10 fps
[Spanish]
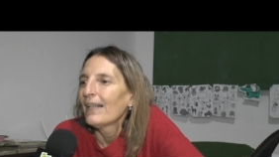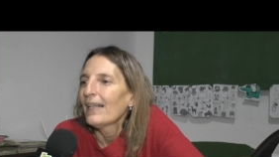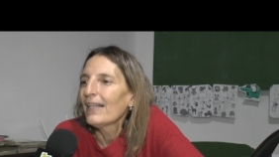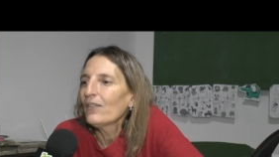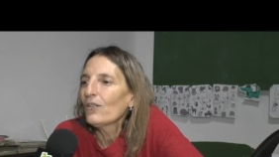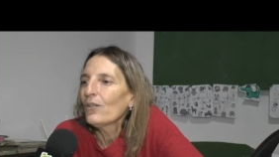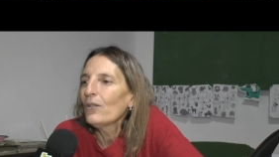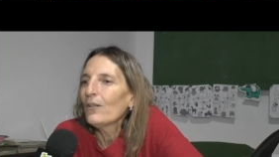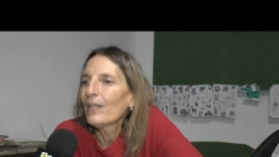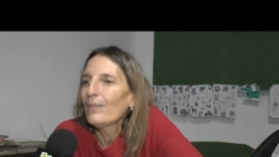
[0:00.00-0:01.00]
Es
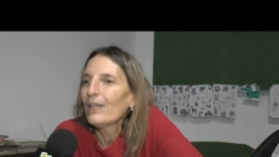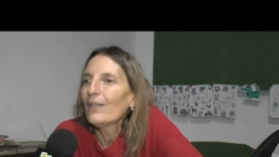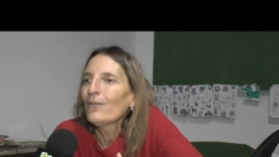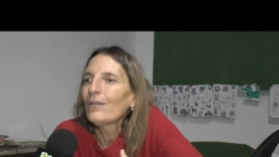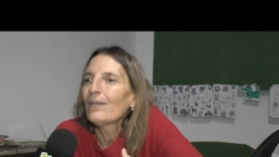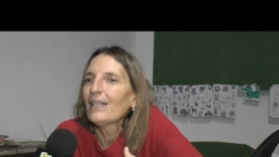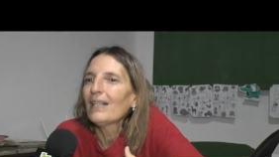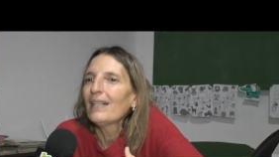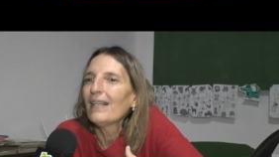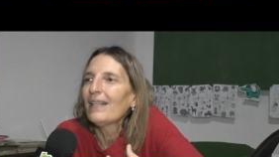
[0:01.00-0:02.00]
todo lo que por ahí uno tiene
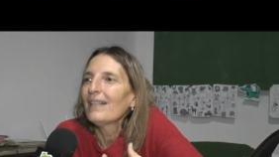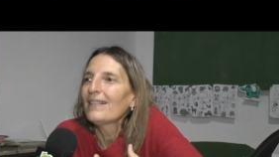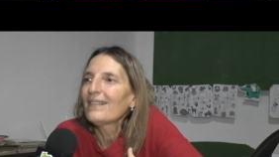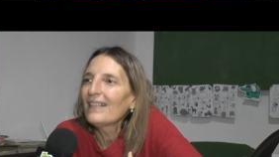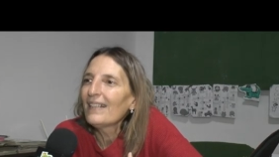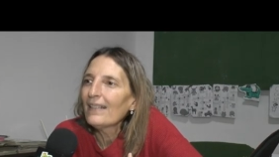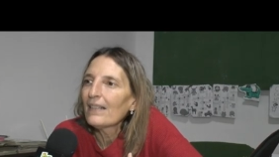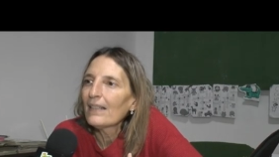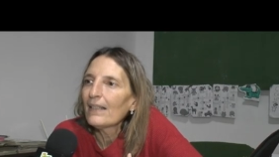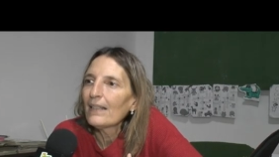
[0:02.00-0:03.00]
ganas de
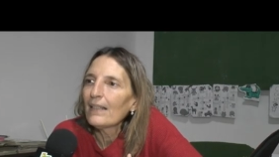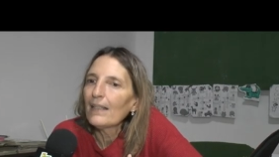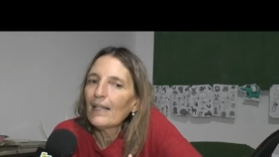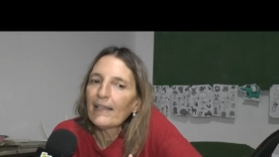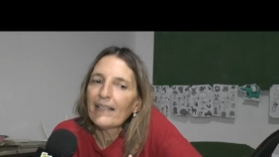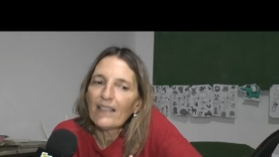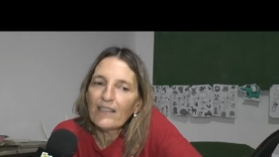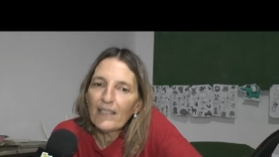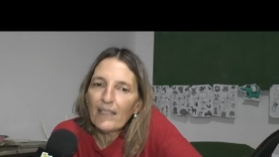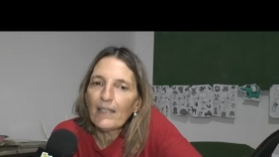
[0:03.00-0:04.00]
decir y el
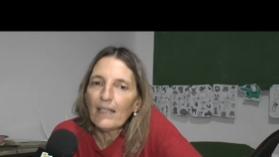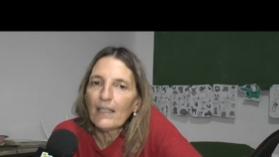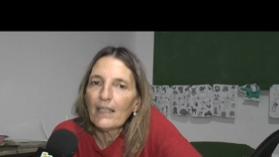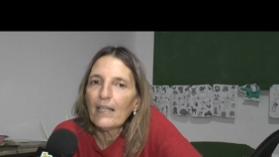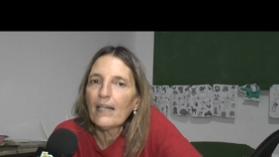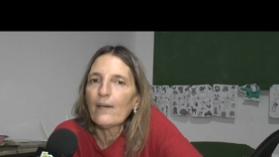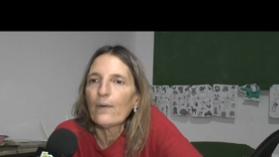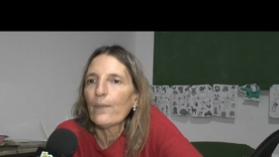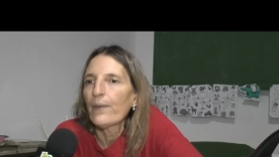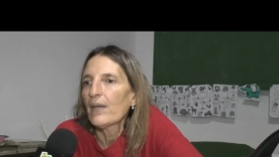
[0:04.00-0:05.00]
taller
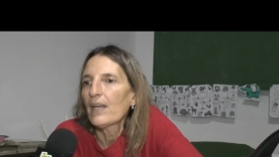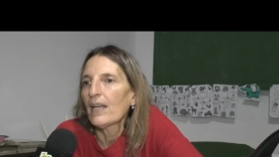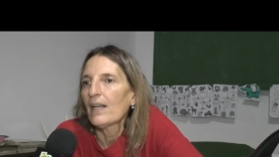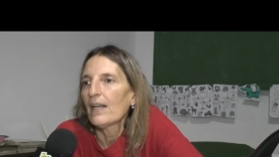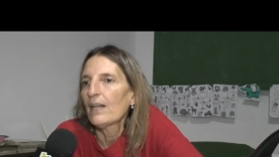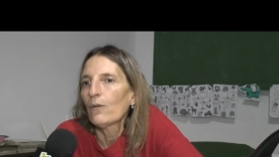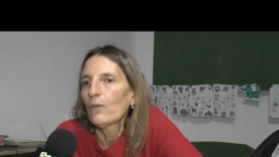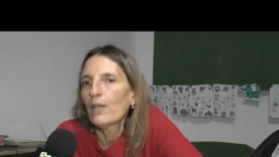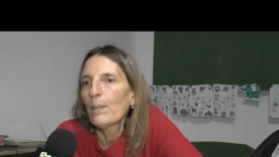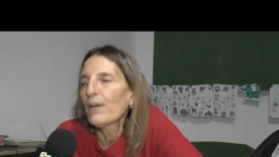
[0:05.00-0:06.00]
genera eh,
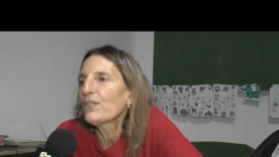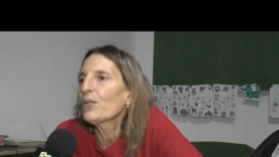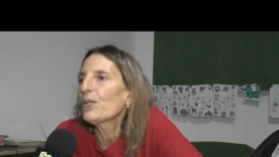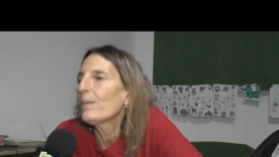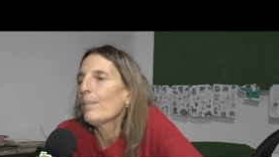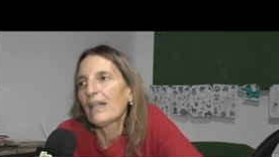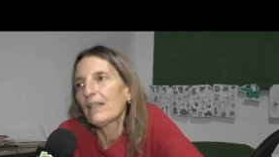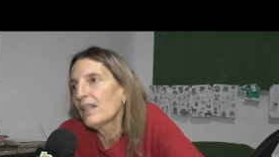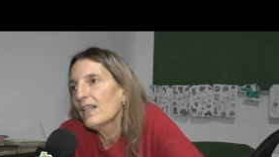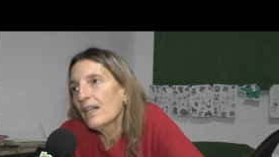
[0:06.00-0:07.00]
un espacio de
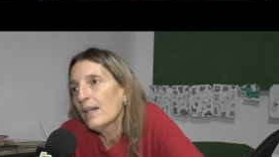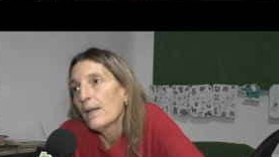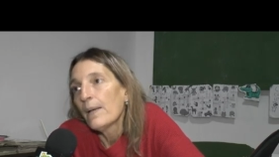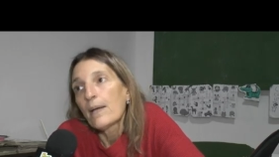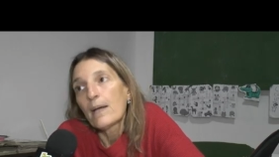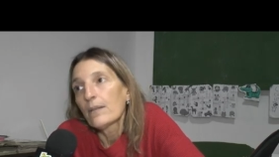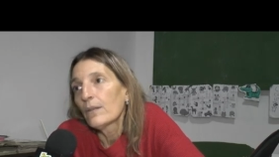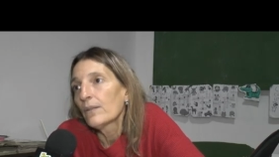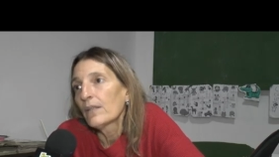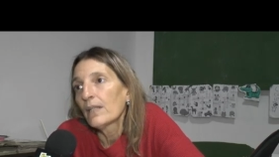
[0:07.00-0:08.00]
empatía en
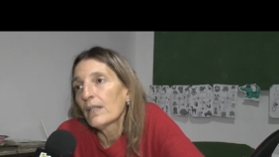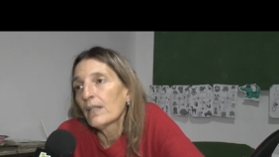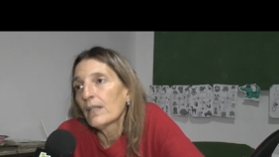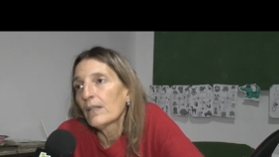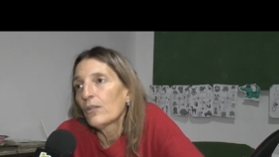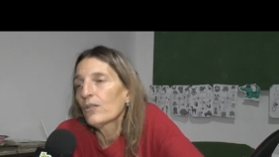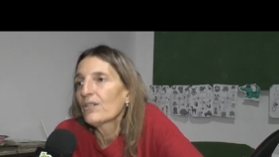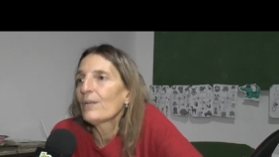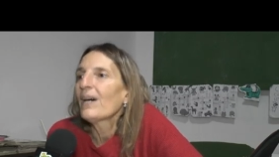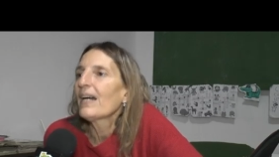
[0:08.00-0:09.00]
donde no
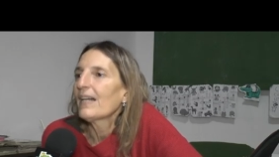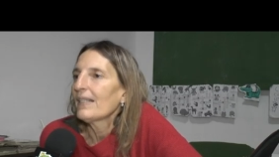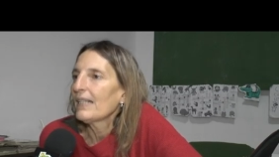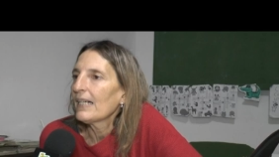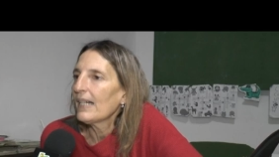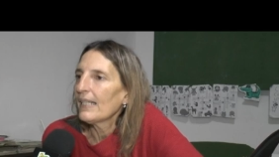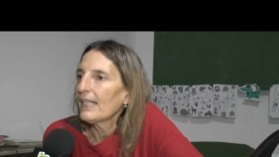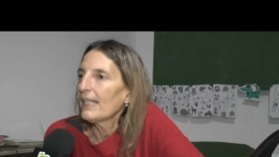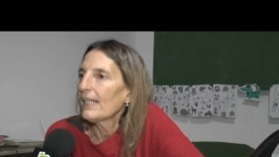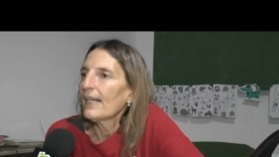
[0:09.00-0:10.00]
se va a criticar
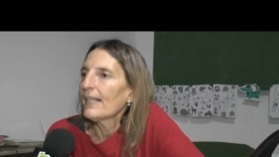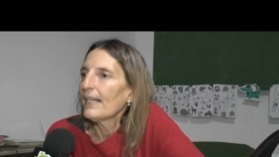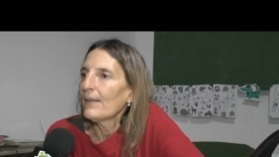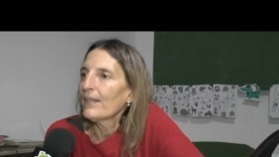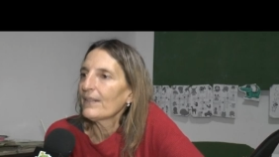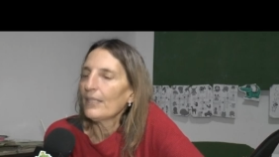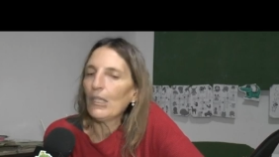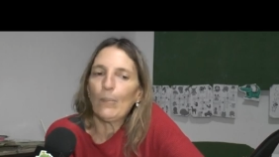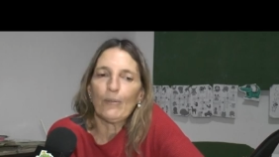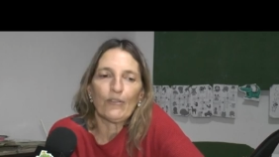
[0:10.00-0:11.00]
y alguien le va a decir,
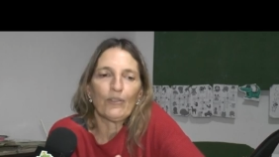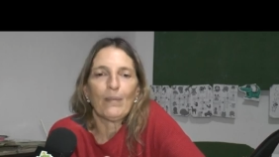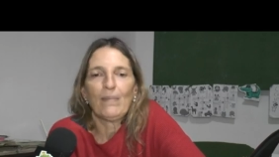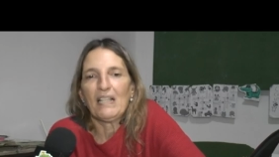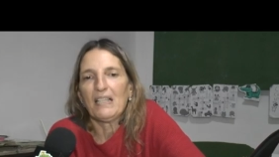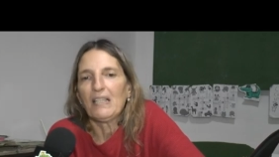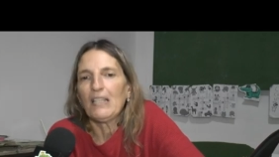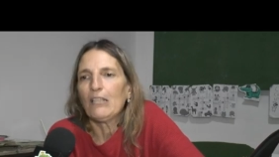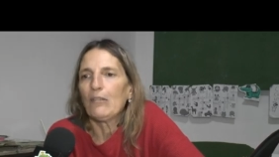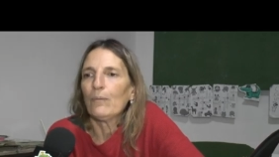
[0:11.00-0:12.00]
no, pero eso está mal
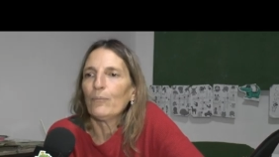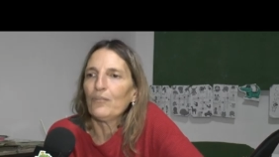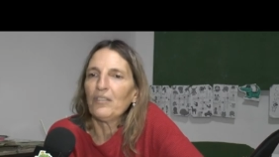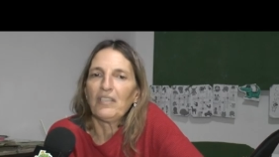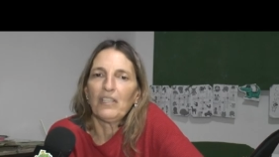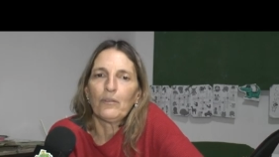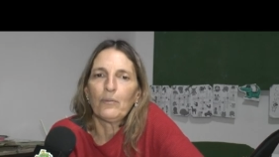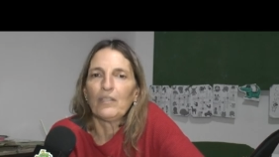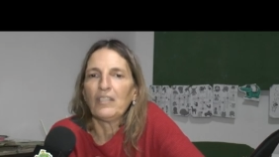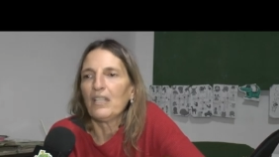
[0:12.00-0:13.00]
escrito, o pusiste esto
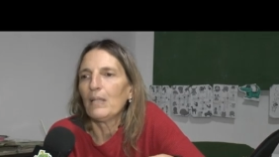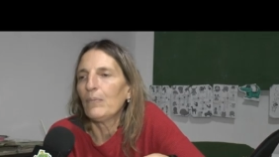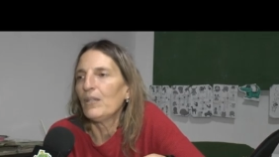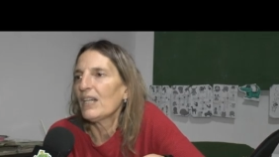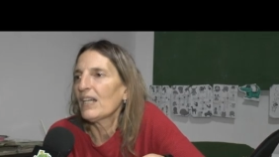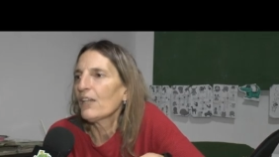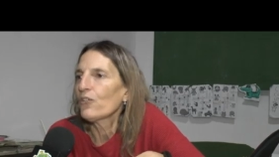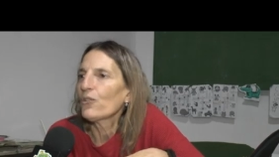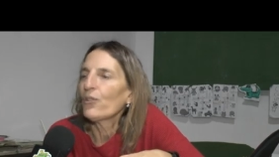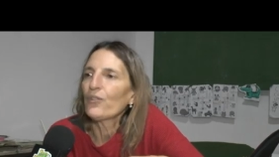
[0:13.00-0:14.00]
y tenías que poner
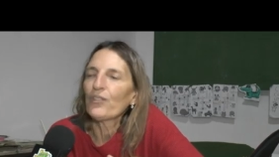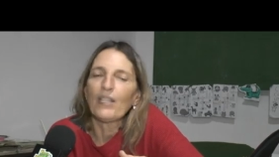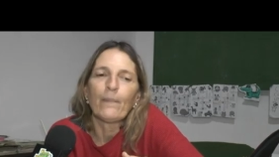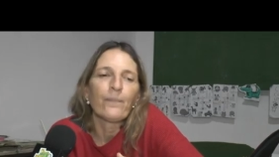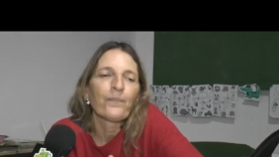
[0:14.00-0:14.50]
aquello, no sé.